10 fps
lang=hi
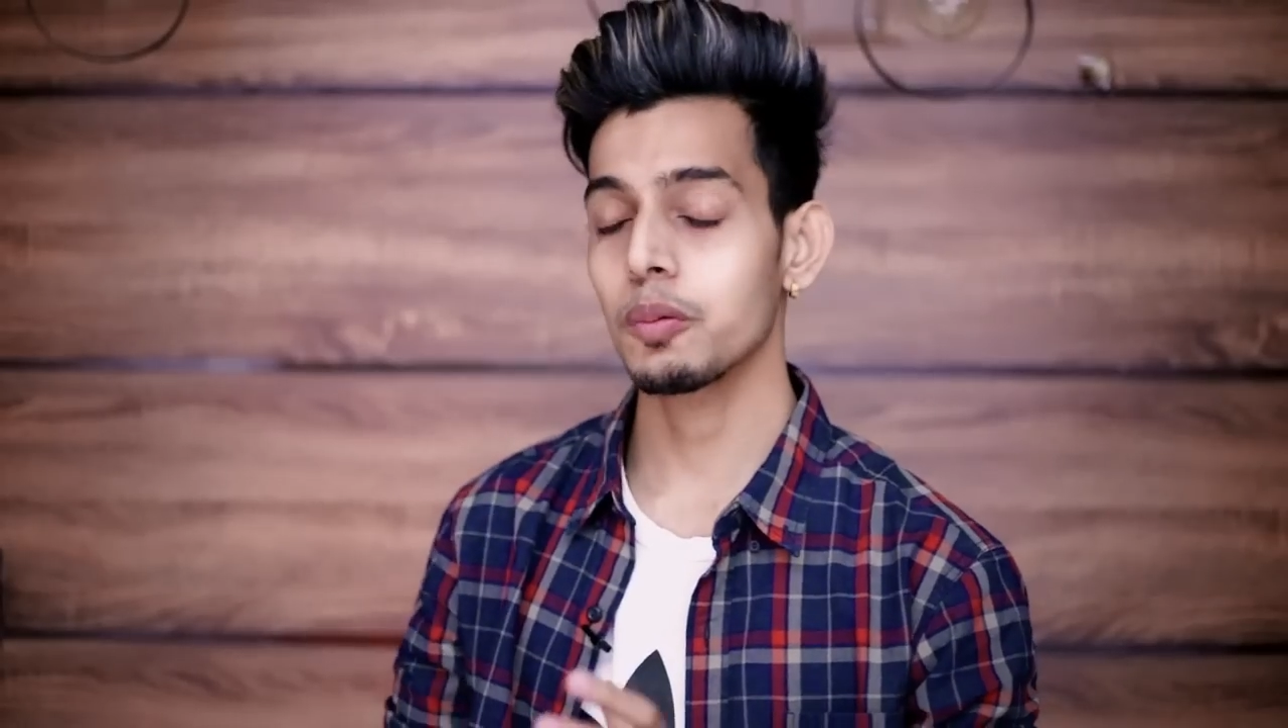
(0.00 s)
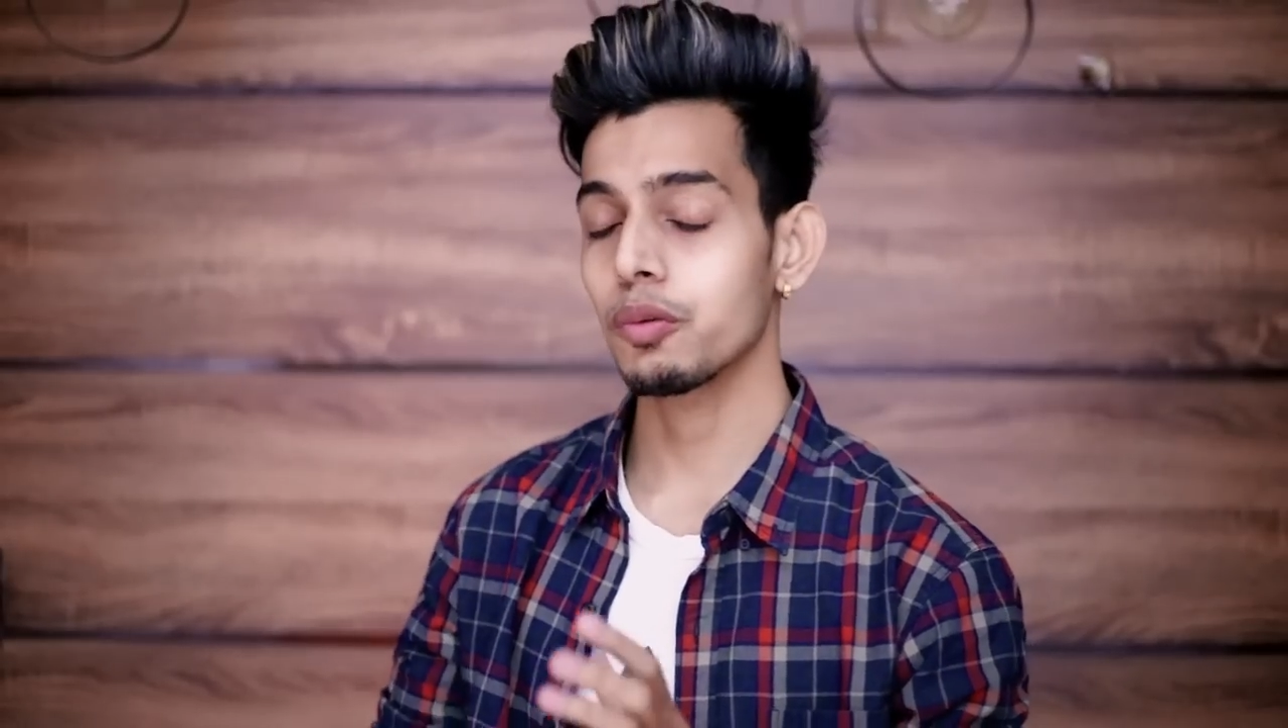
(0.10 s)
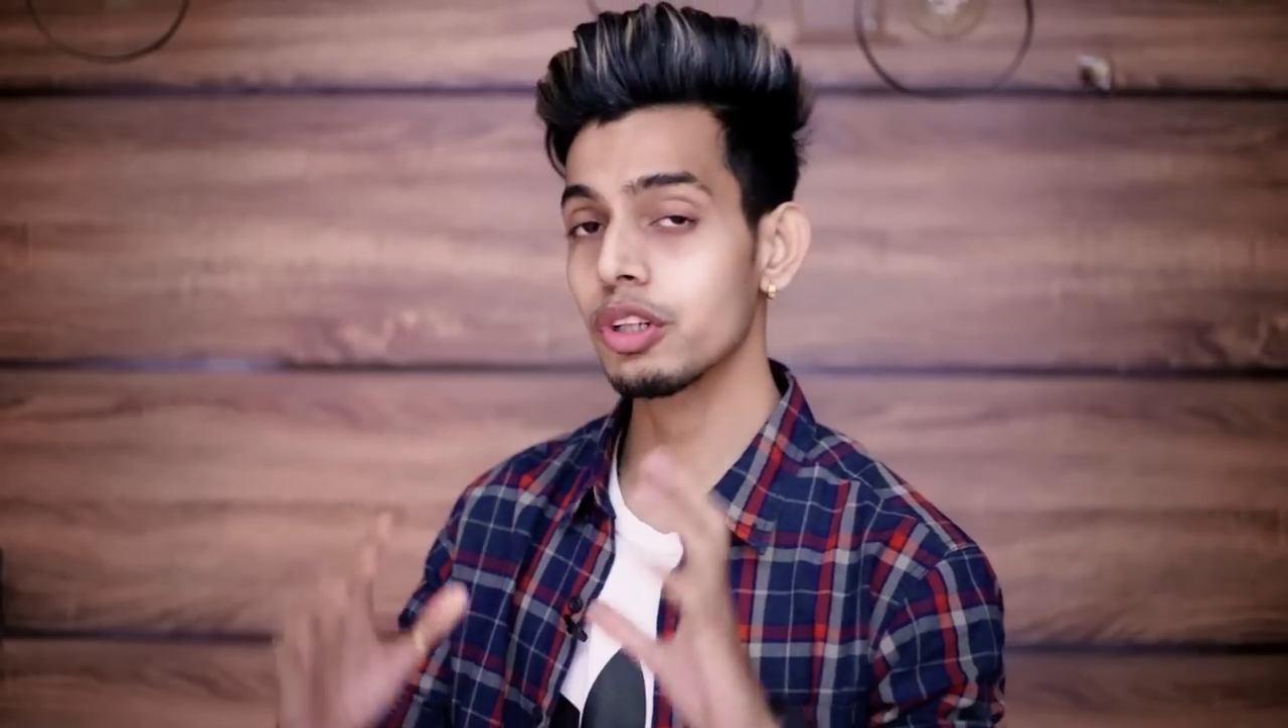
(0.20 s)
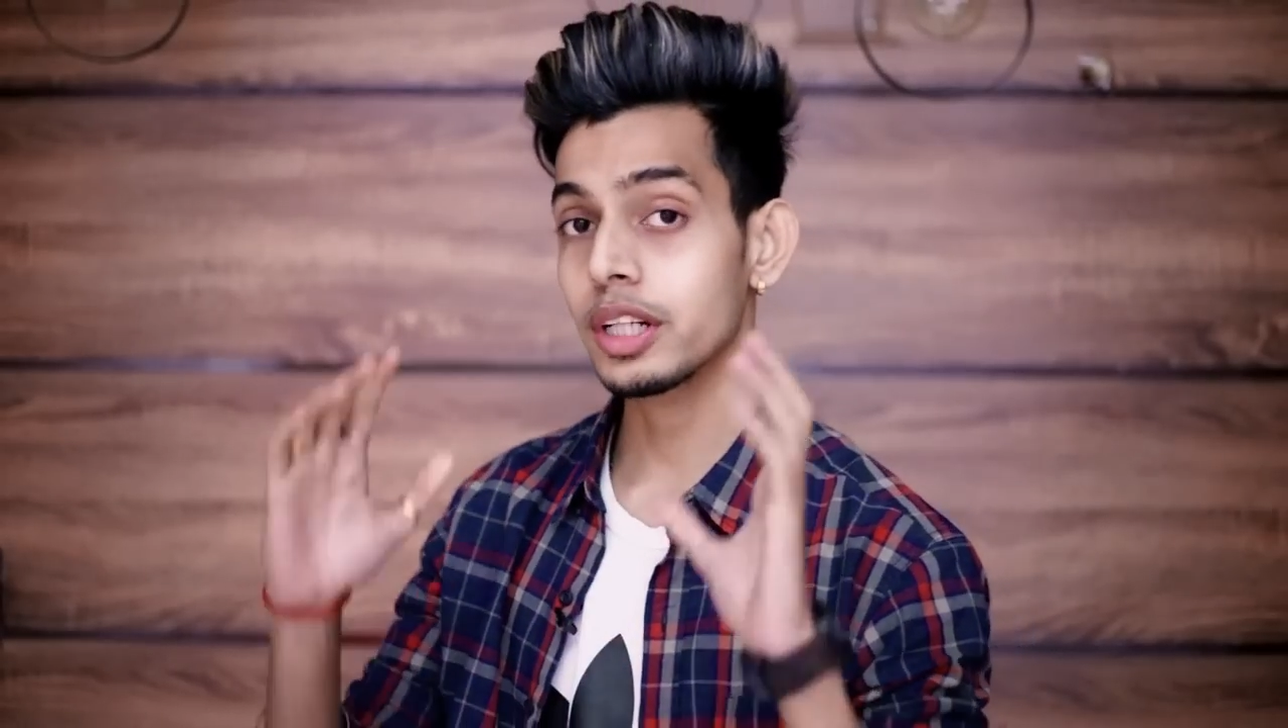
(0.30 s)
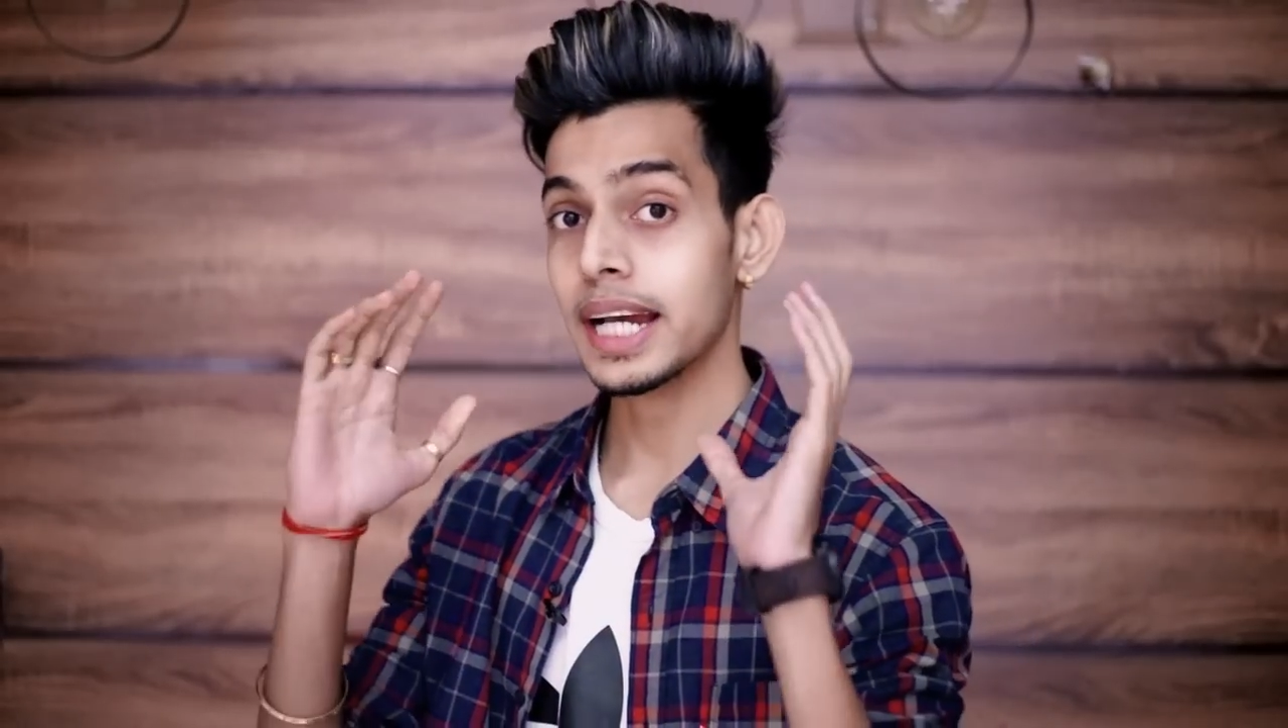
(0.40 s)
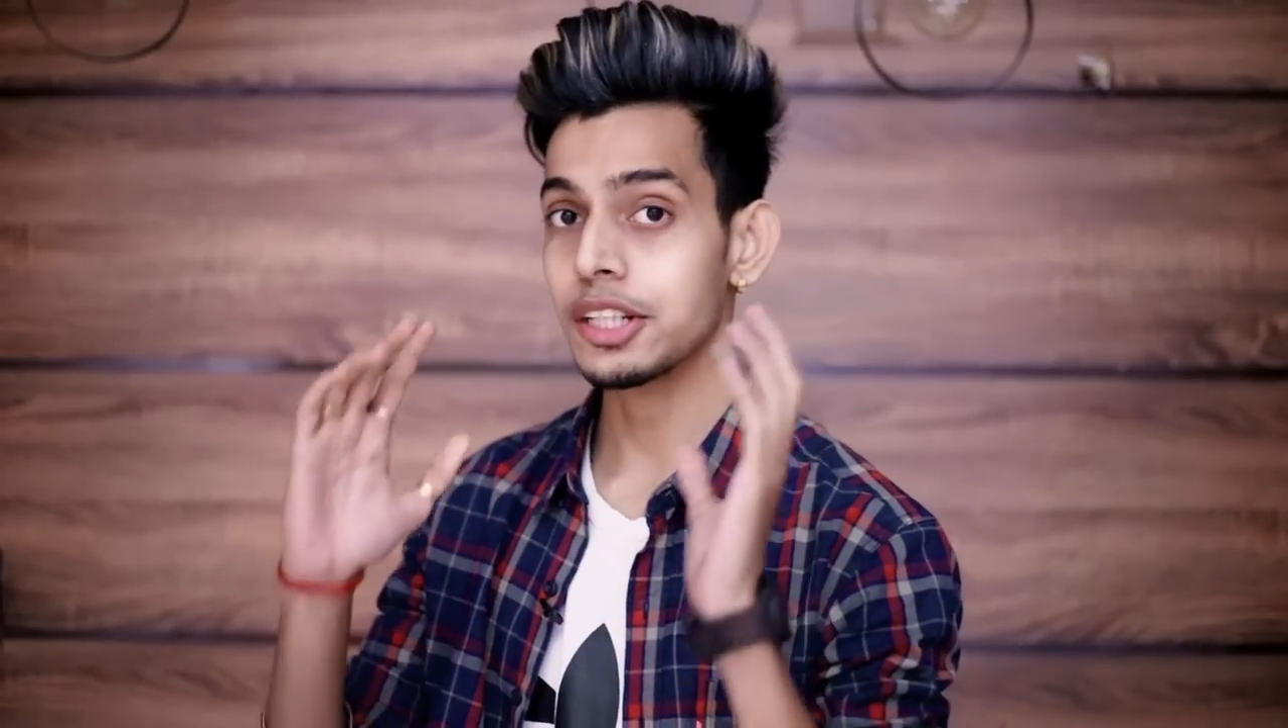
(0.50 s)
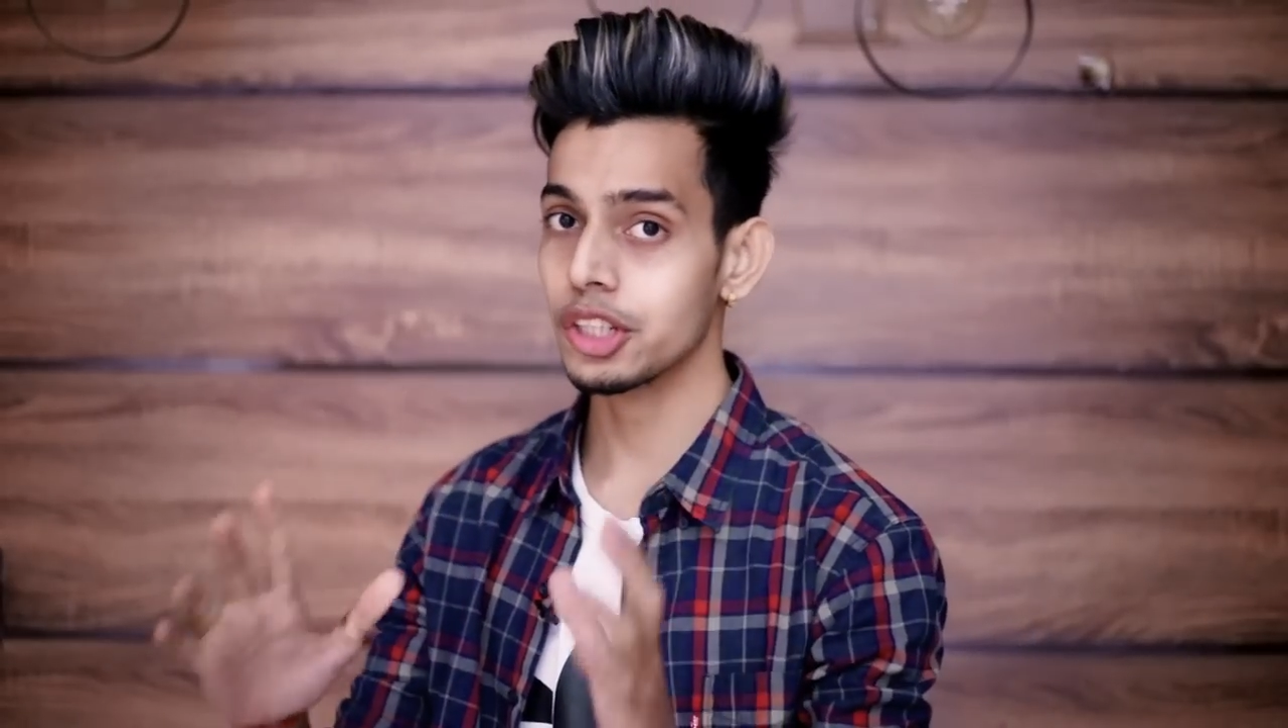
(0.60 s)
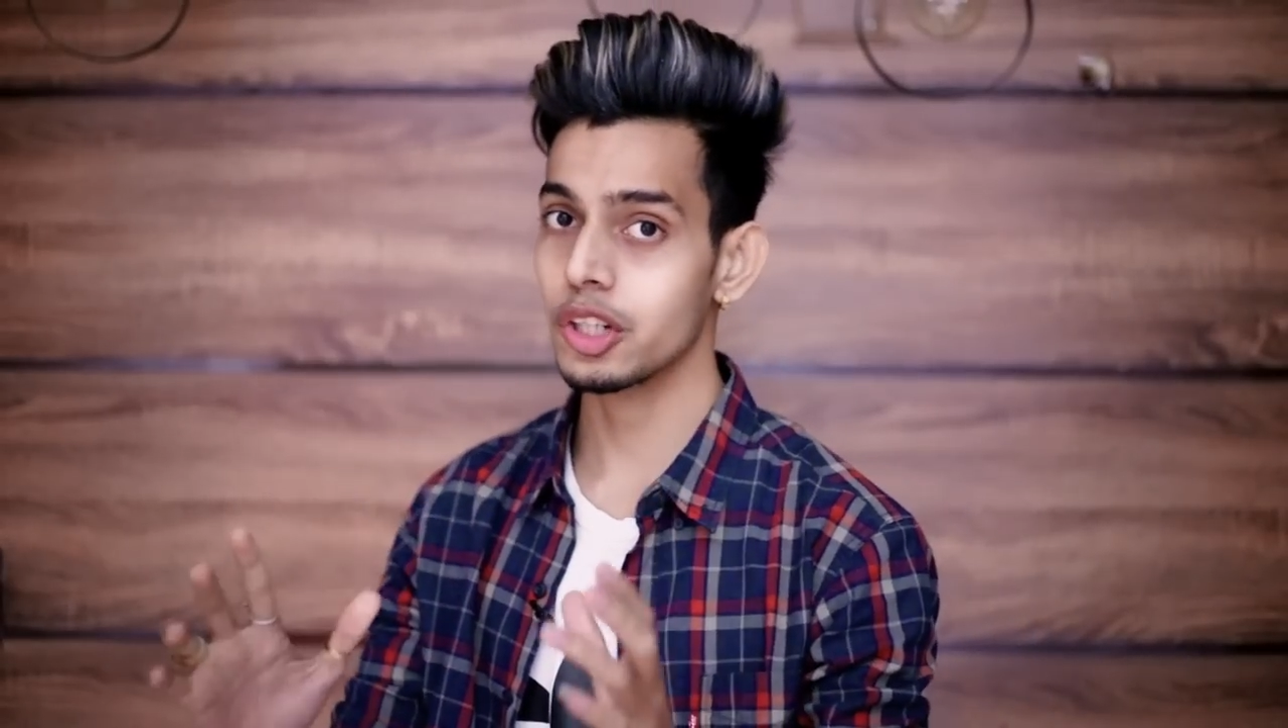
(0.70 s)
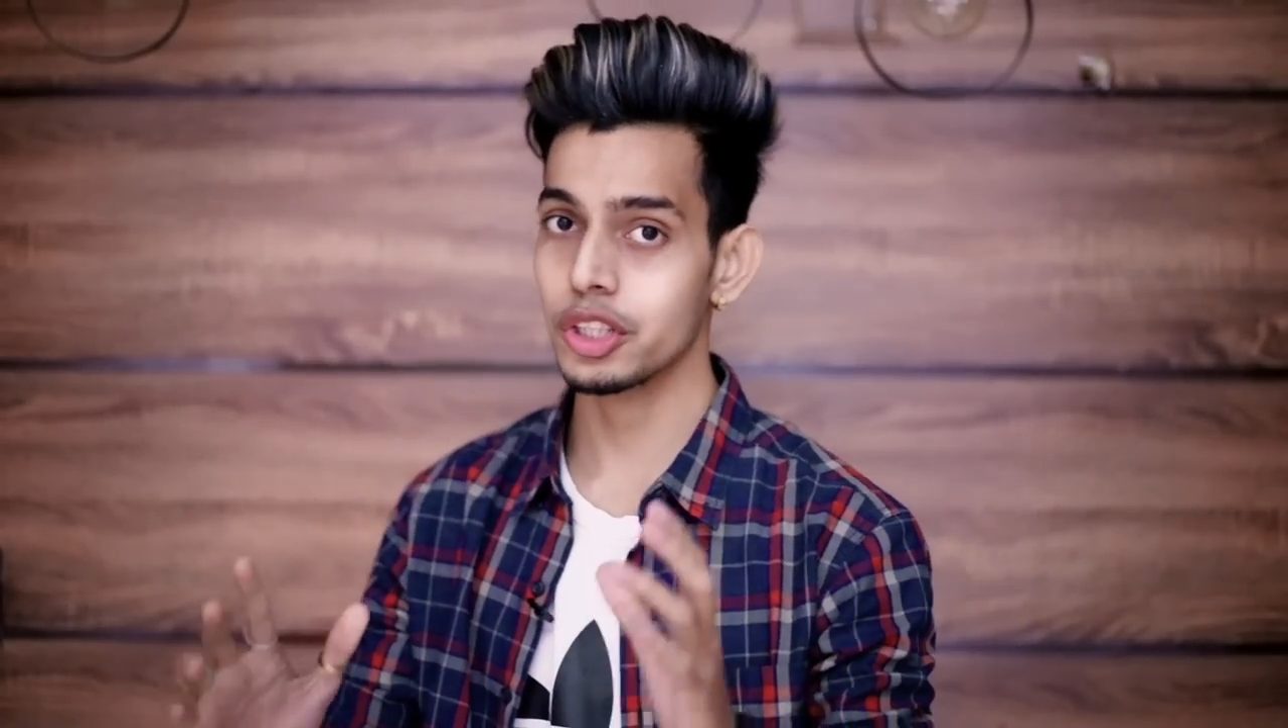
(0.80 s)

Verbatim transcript: वो नेचुरल